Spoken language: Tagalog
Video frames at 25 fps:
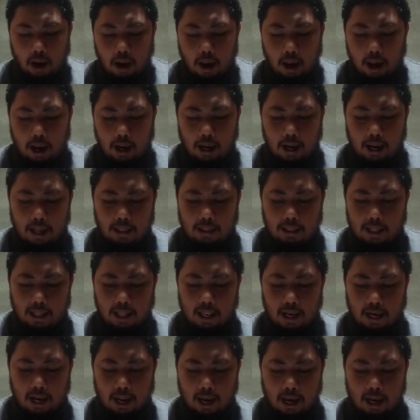agad
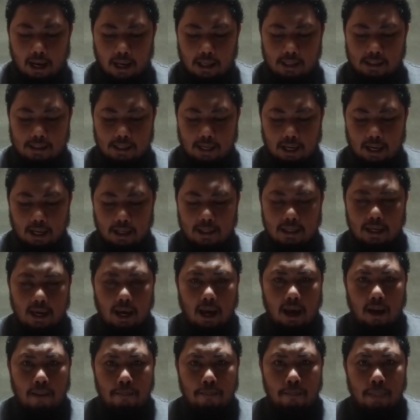na nanahan sa
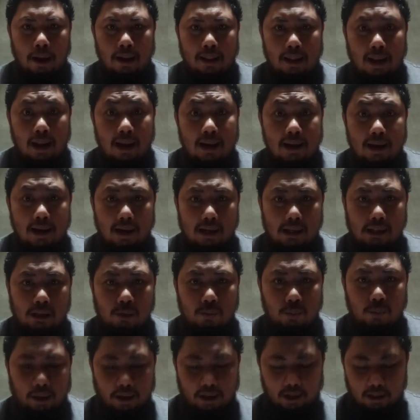kanya ang banal na
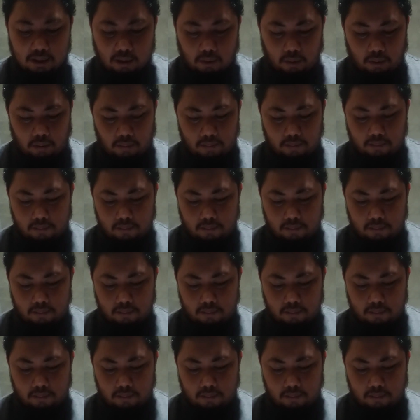Espiritu